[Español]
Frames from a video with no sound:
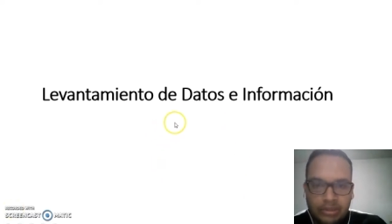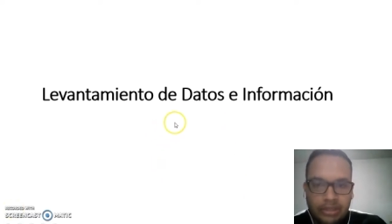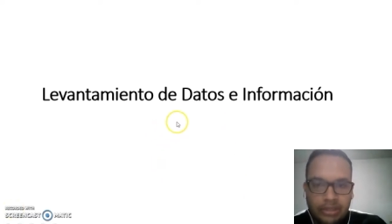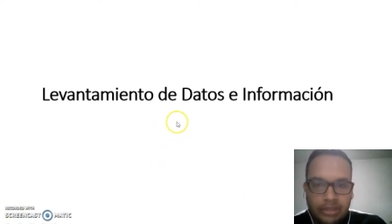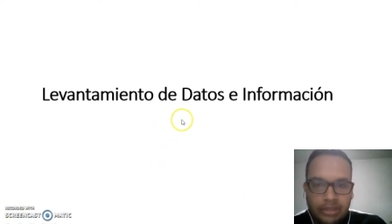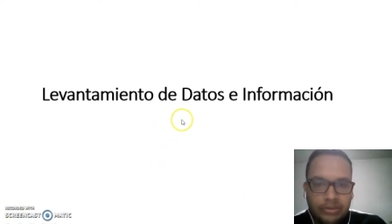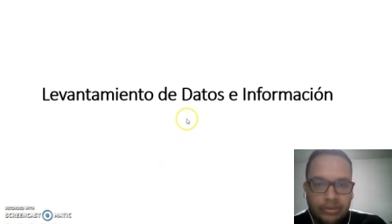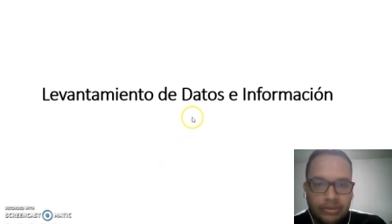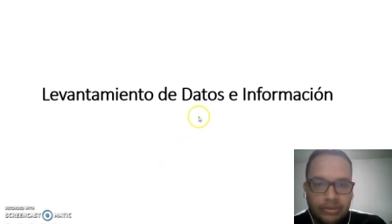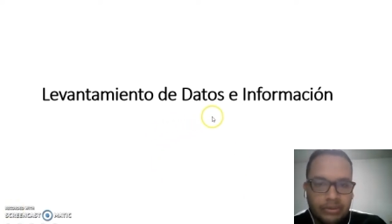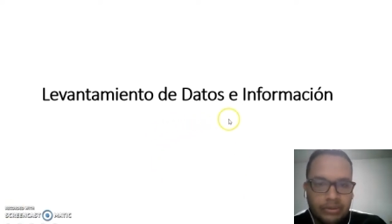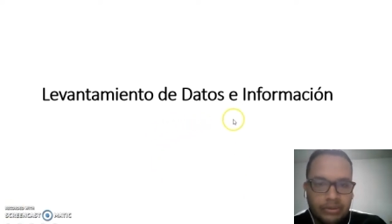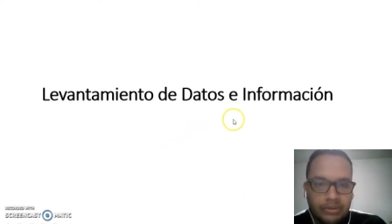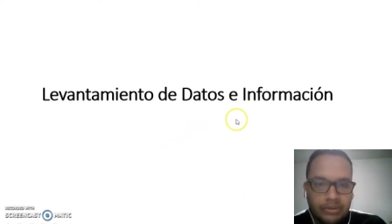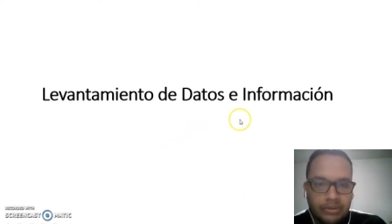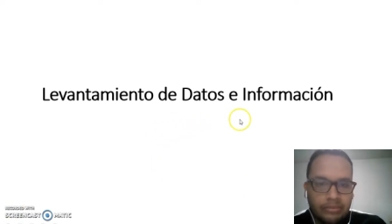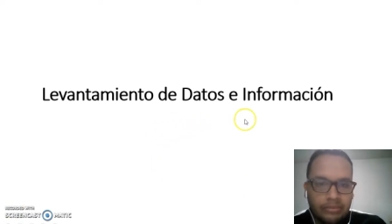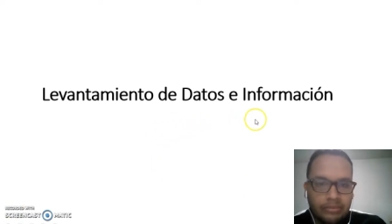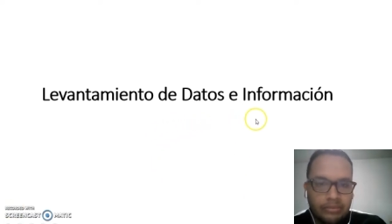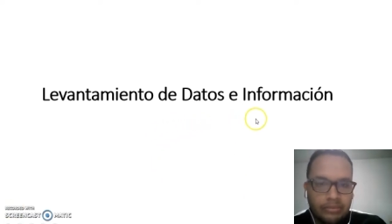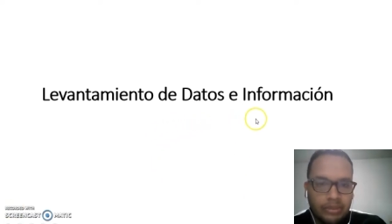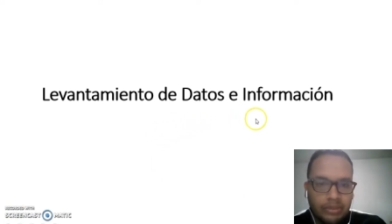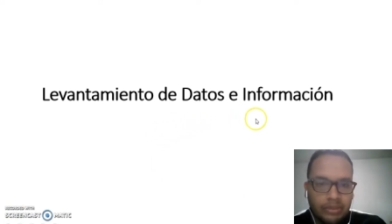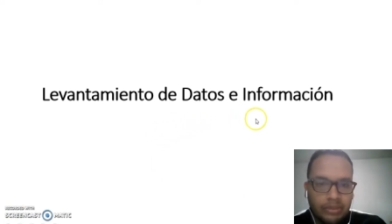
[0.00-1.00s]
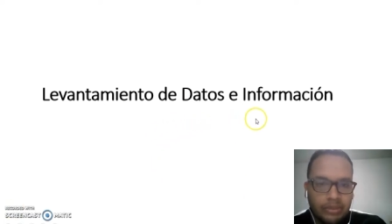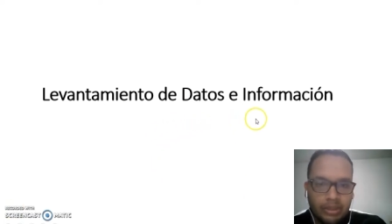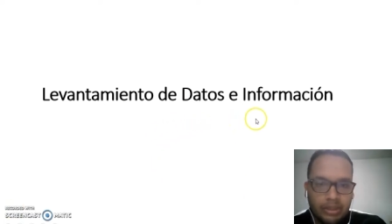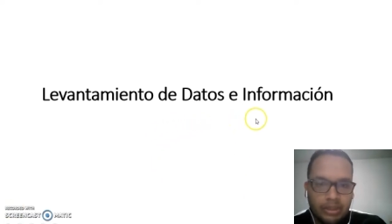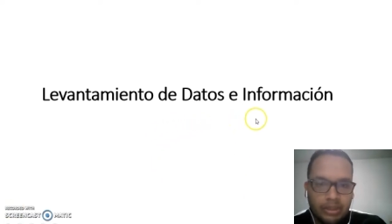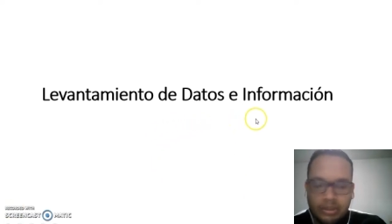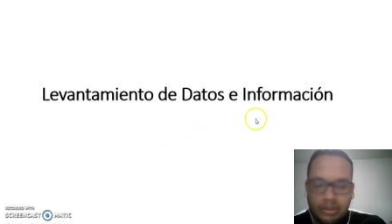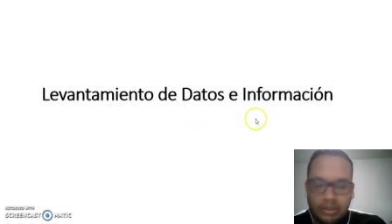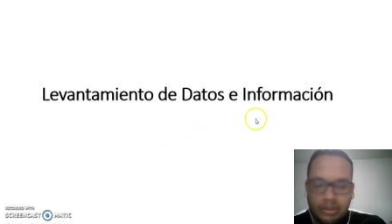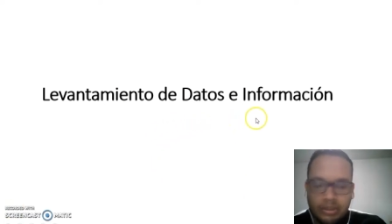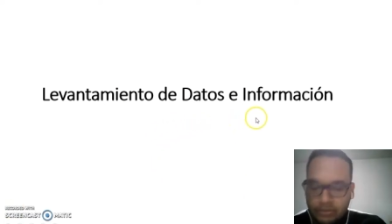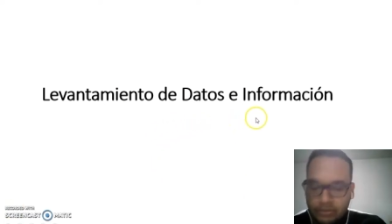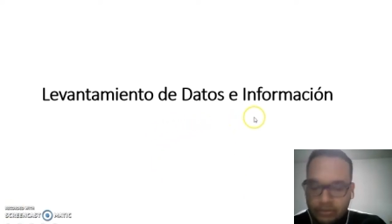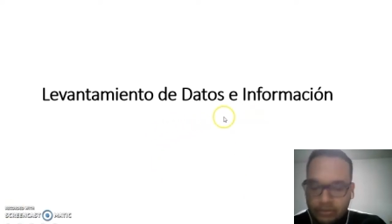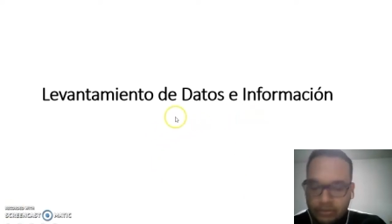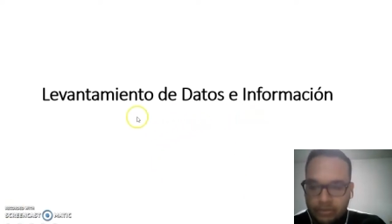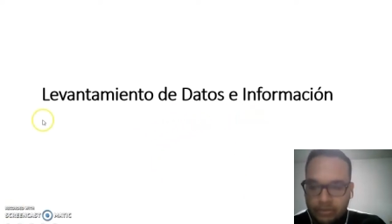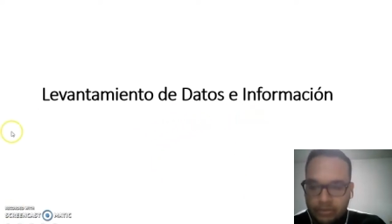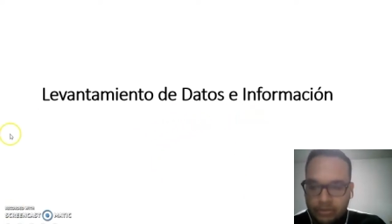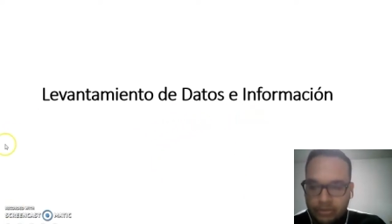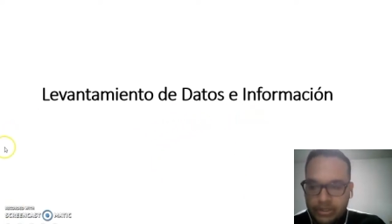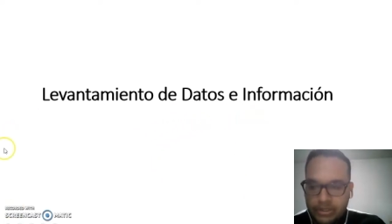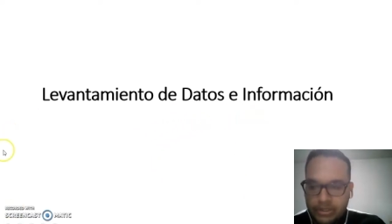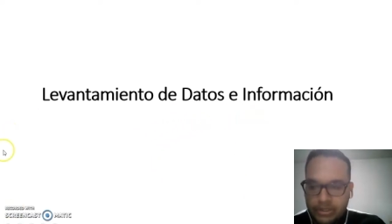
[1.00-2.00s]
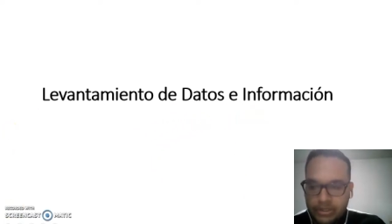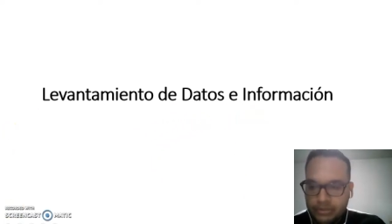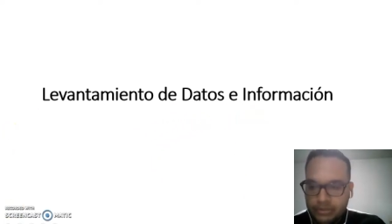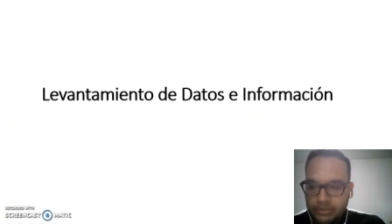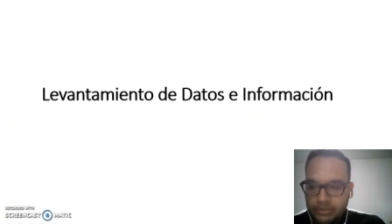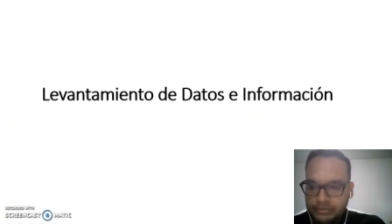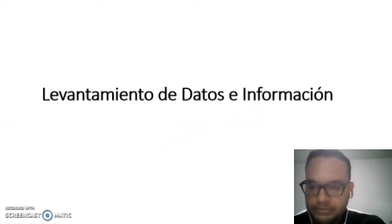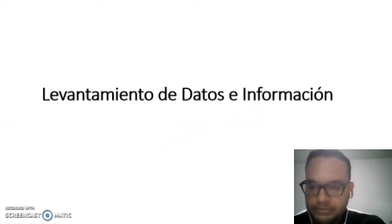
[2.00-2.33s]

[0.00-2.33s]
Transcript: datos e información.